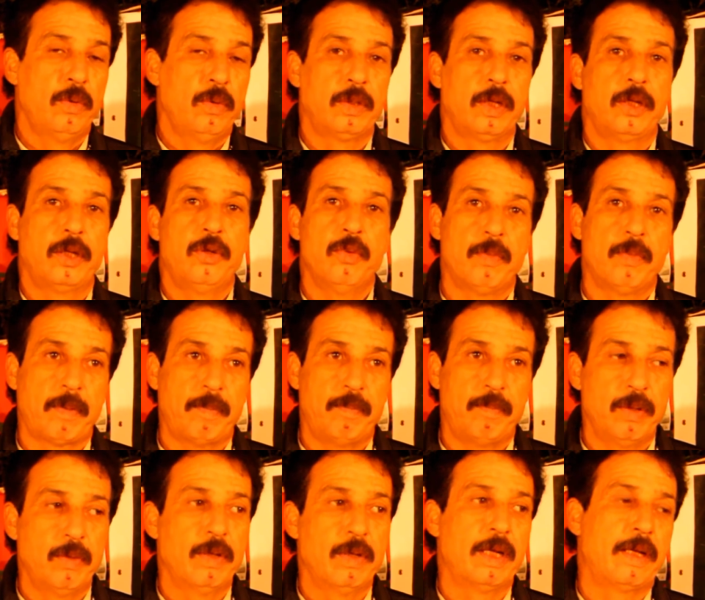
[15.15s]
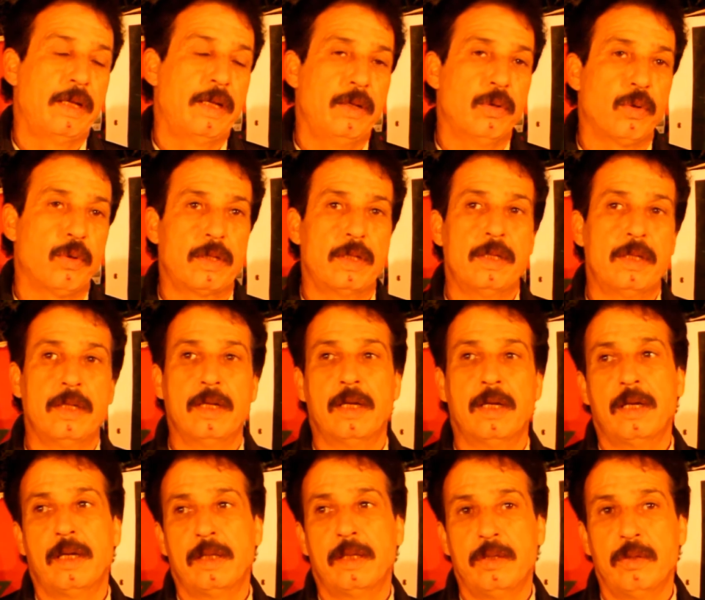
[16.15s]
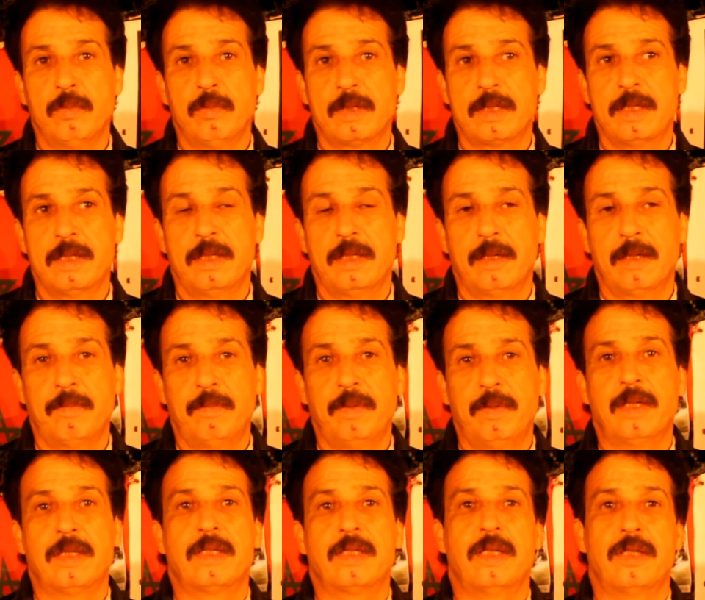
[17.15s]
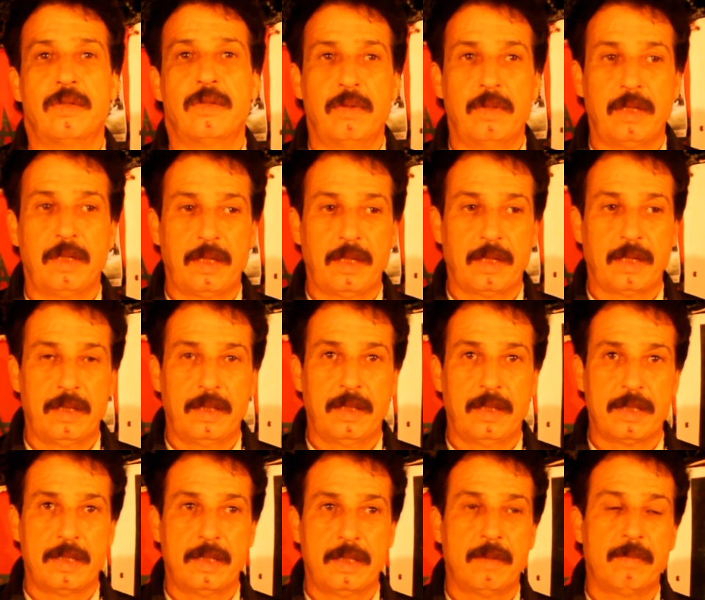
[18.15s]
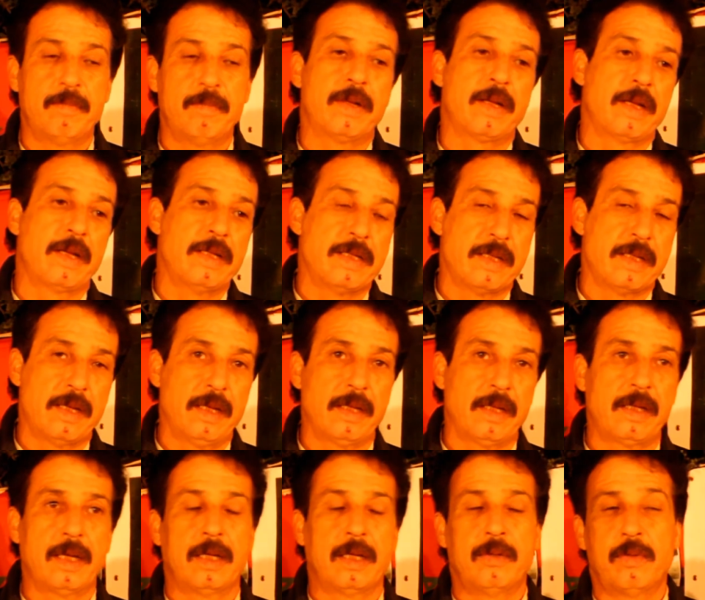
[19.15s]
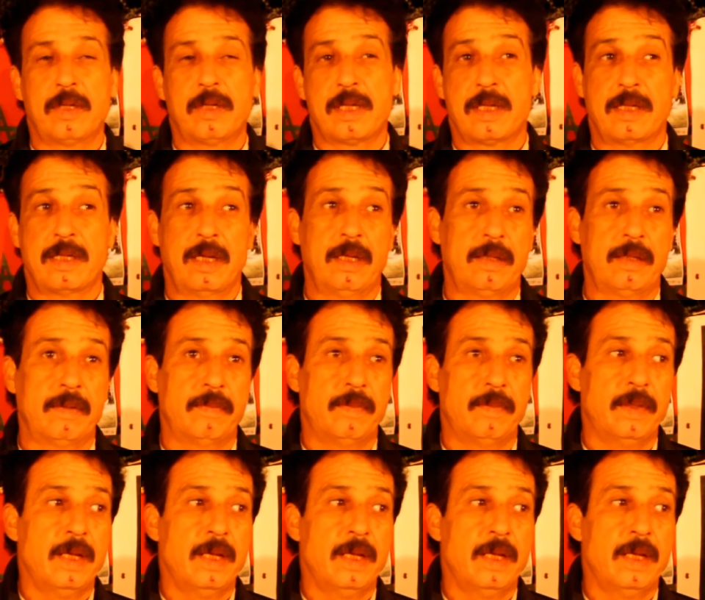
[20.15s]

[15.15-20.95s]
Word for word: ورتا فيهم ربي ولكن لو قلنا تيوم سيدي ربي راه سيدي كيخلينا سيدي ربي غير نزرعك كيغدو ورزازات